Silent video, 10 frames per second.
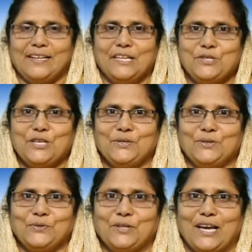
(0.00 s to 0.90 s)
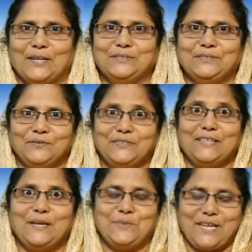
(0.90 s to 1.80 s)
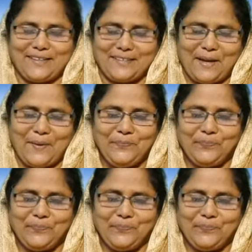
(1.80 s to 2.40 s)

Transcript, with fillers: నేను చదువుతూ ఉన్నాను విందాం జాగ్రత్తగా